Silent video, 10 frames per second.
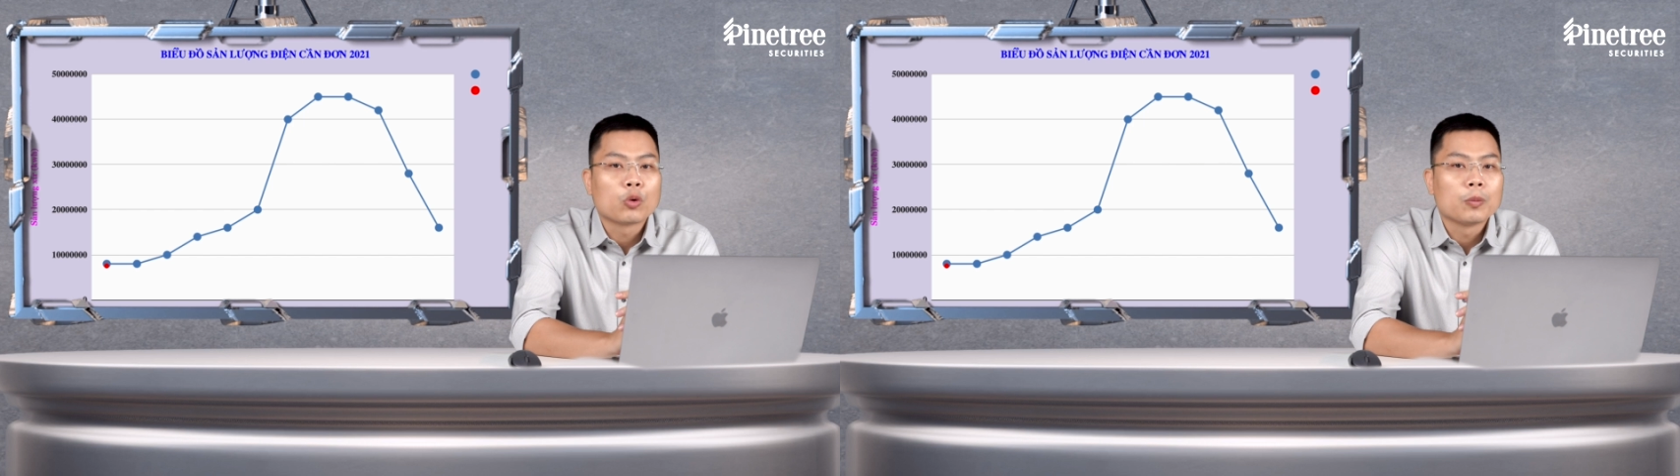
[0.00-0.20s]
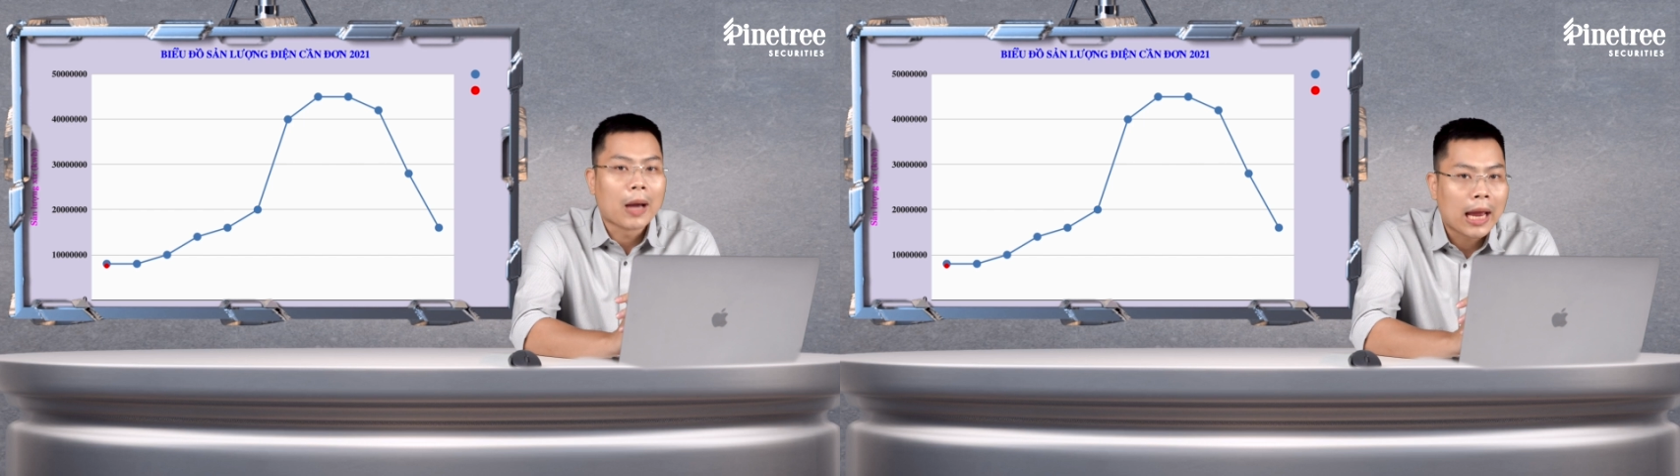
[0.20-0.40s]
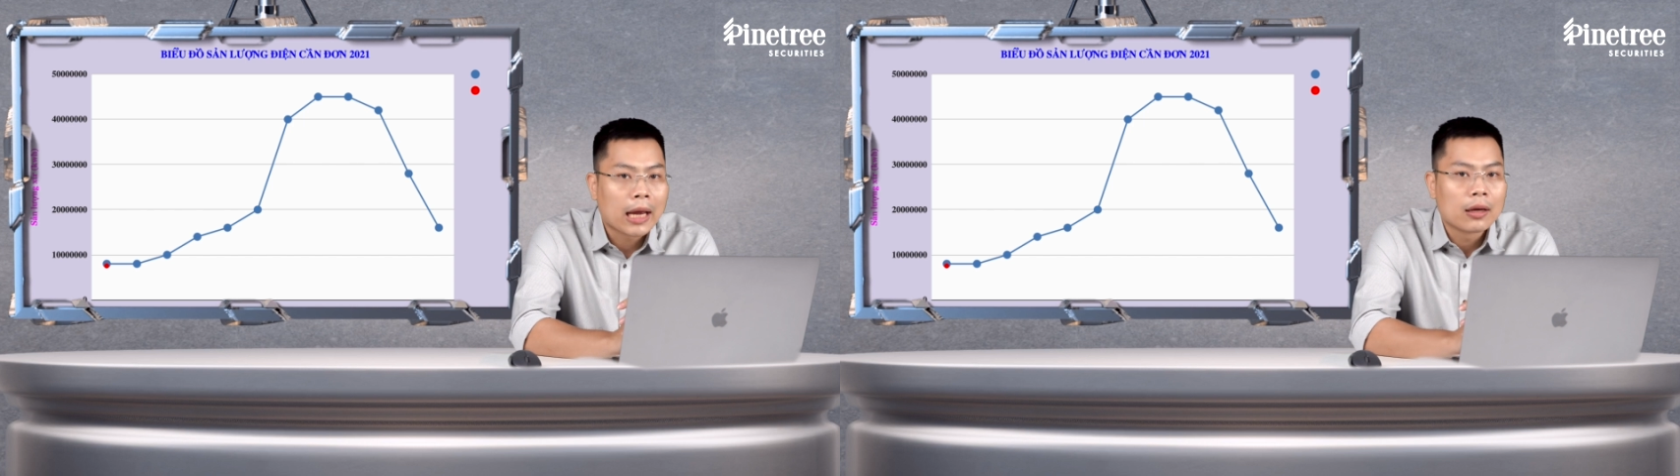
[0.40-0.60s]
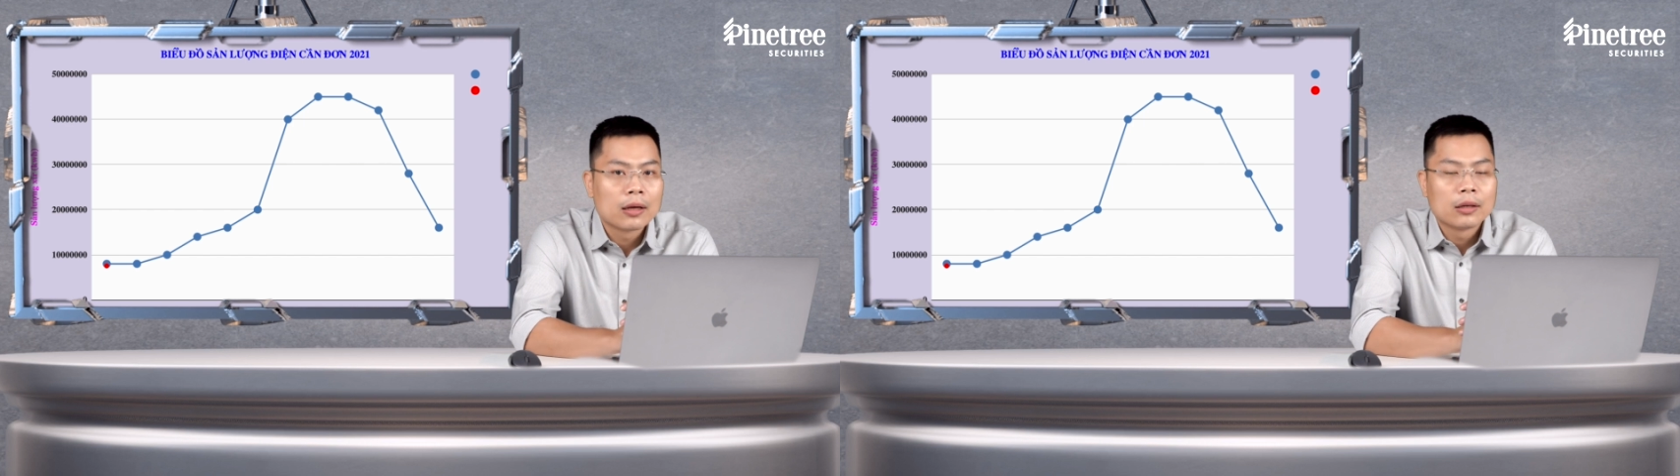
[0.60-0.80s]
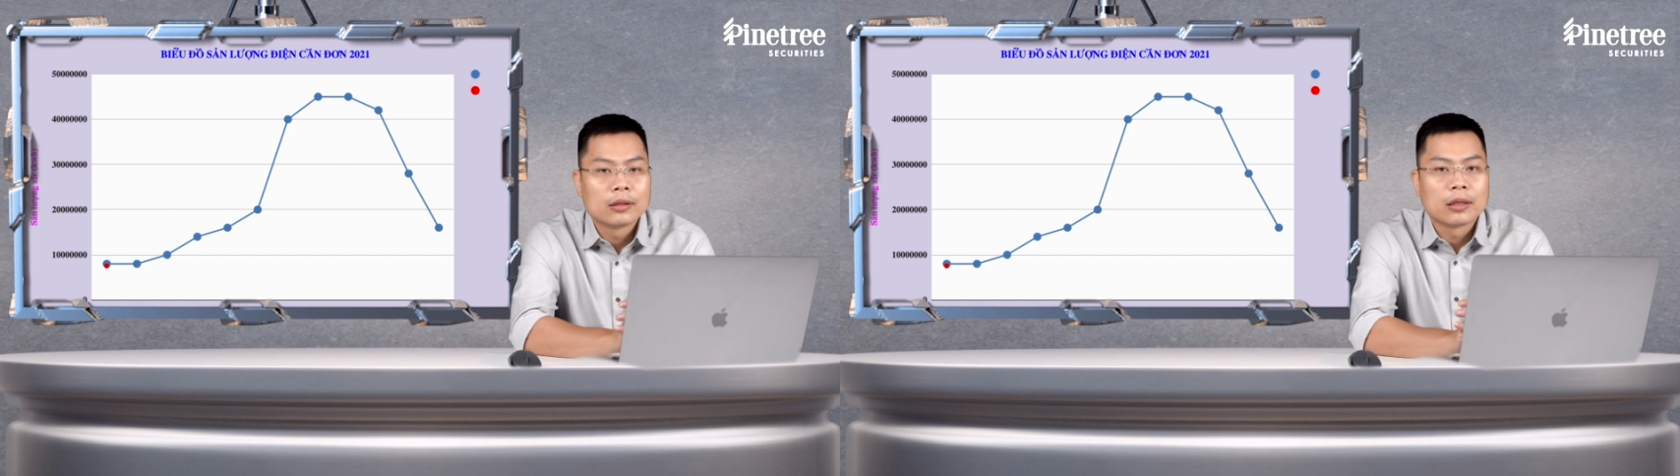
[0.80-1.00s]
quý 3
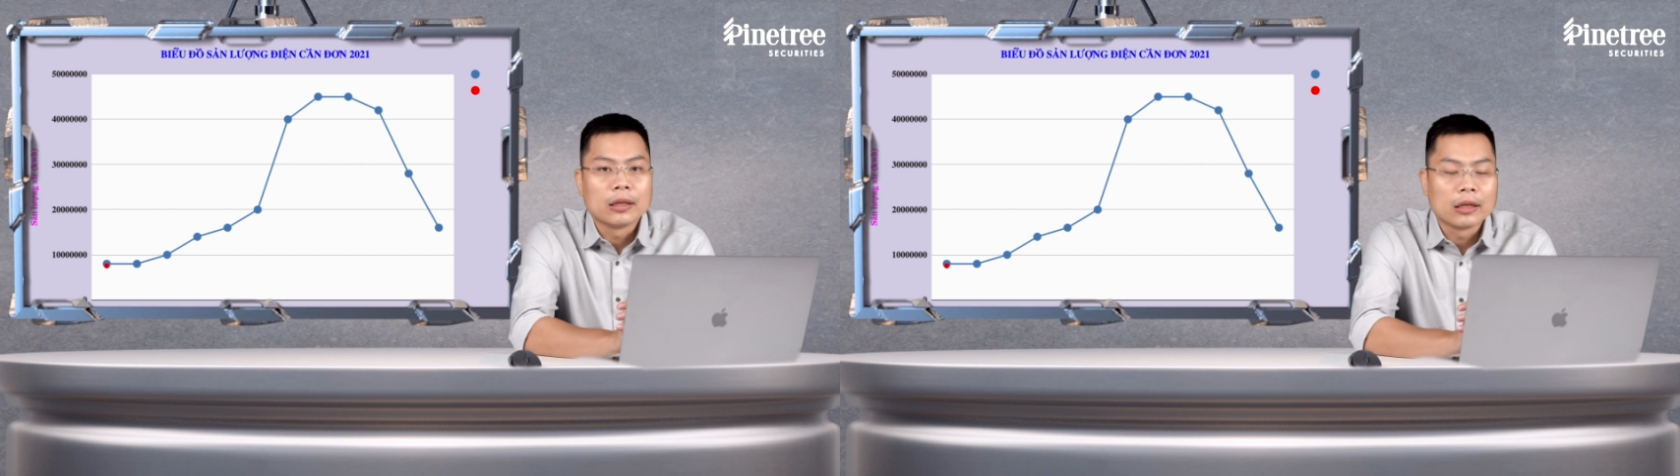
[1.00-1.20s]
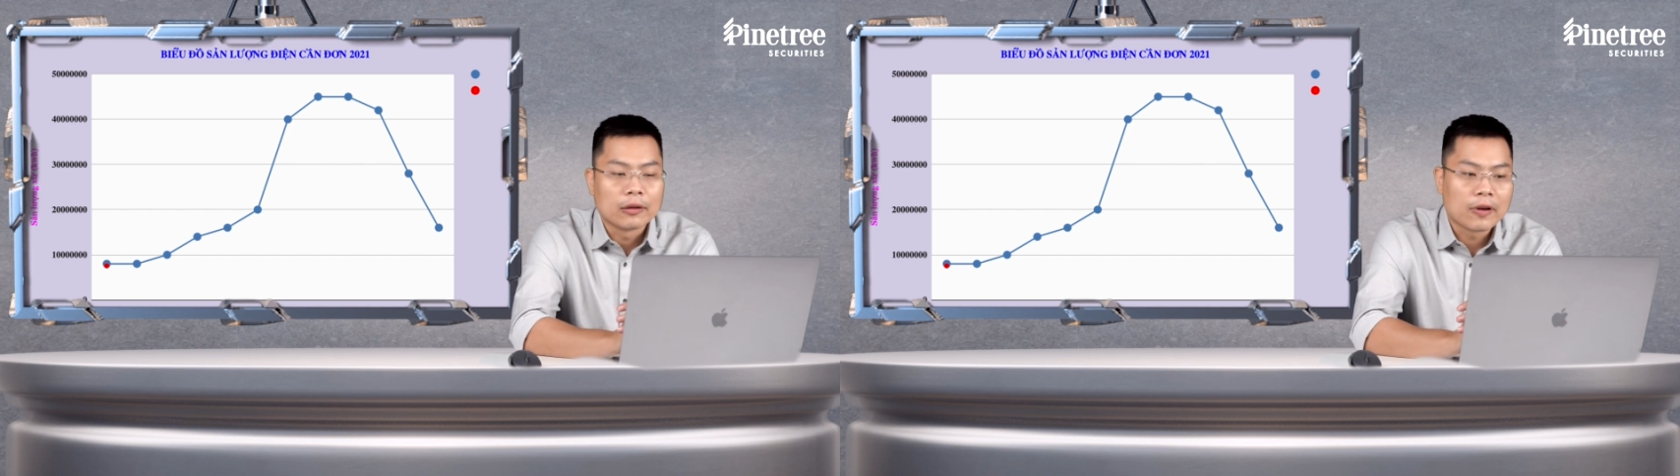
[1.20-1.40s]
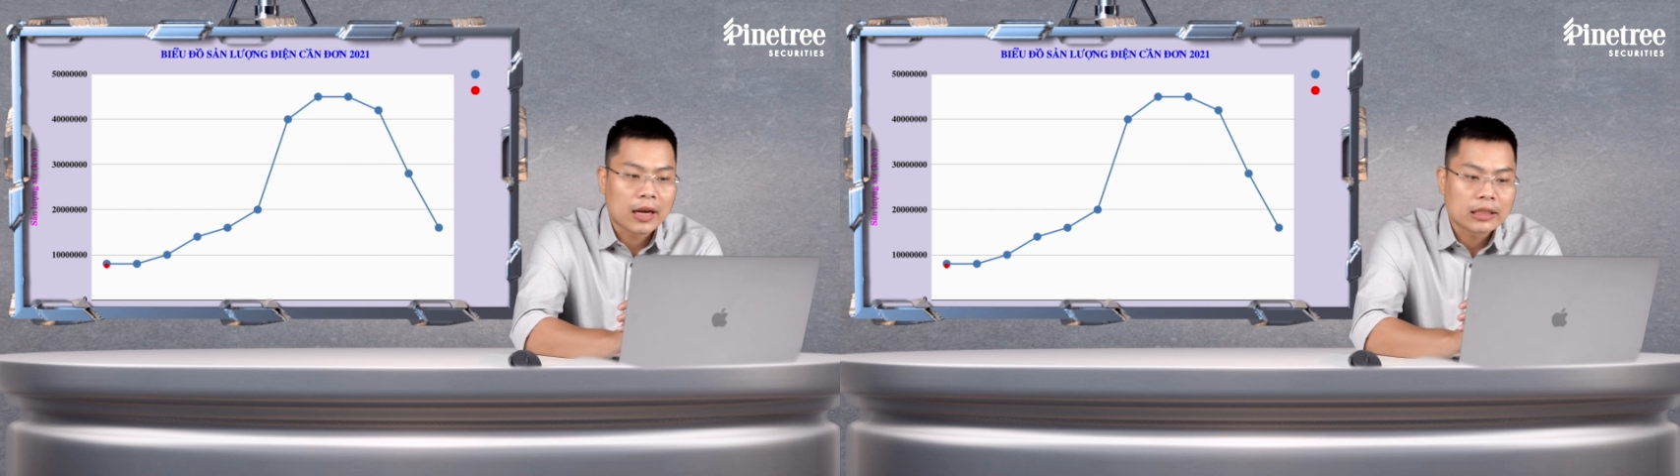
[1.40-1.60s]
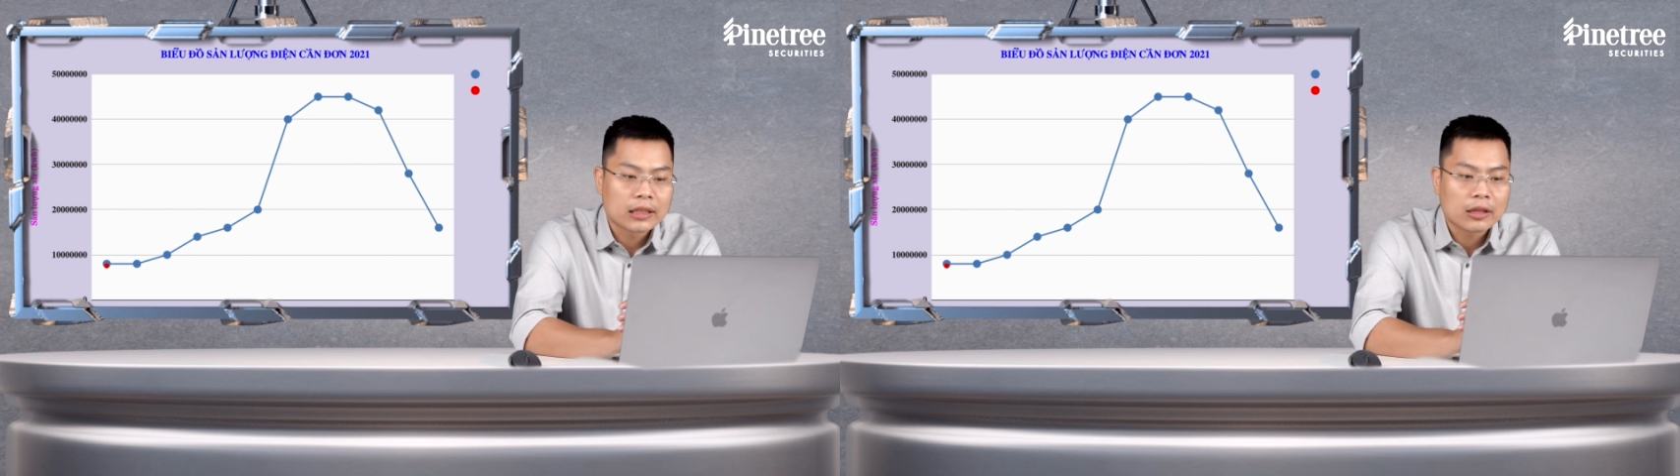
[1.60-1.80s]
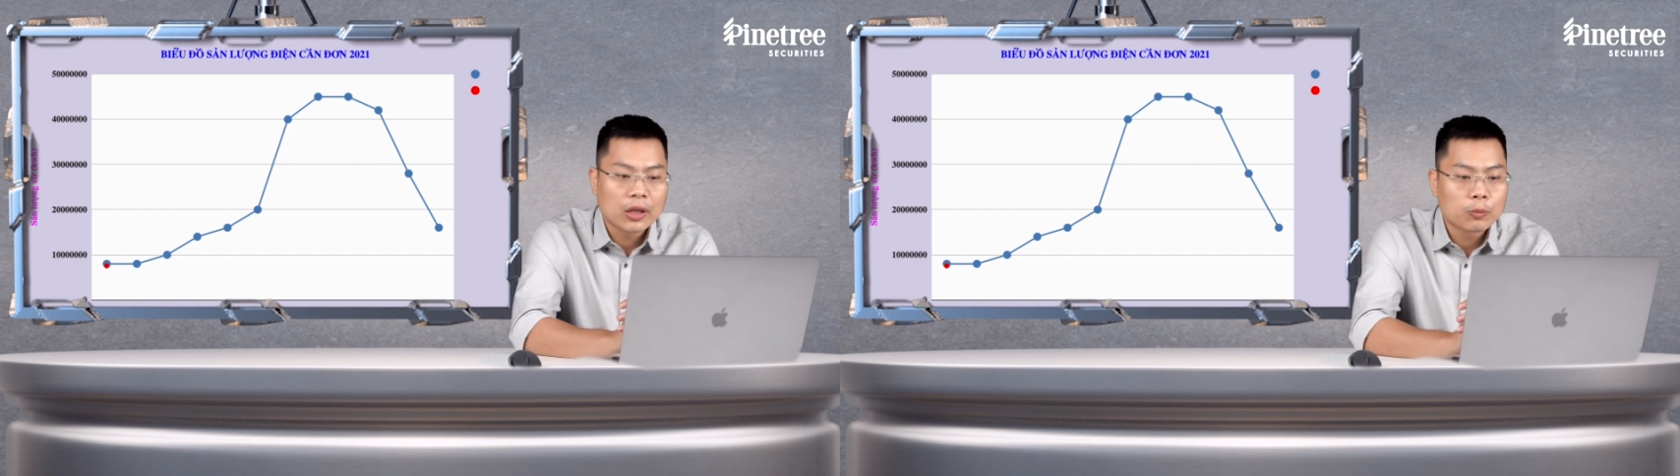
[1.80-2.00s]
thì VSH
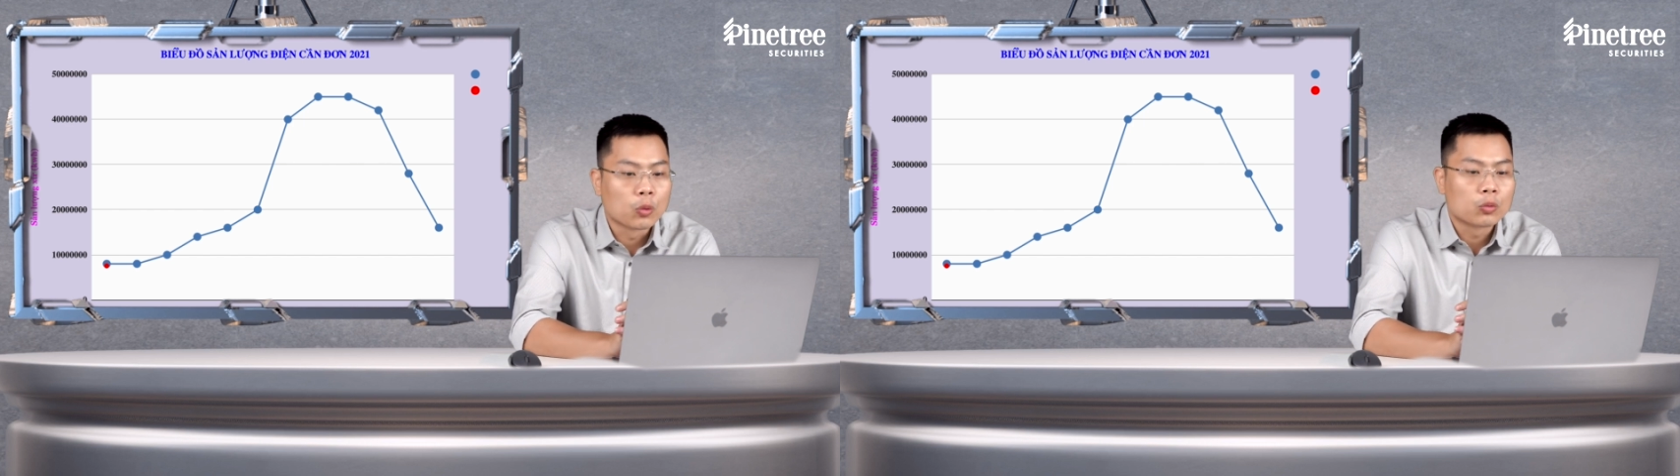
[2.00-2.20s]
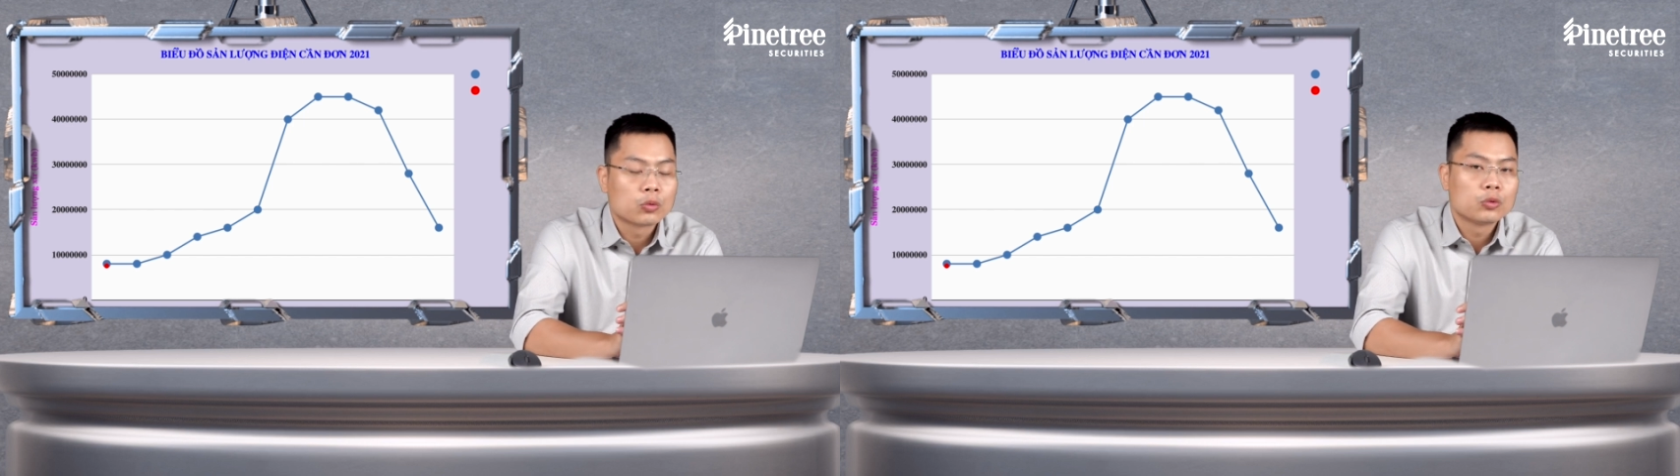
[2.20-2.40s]
sẽ tiếp tục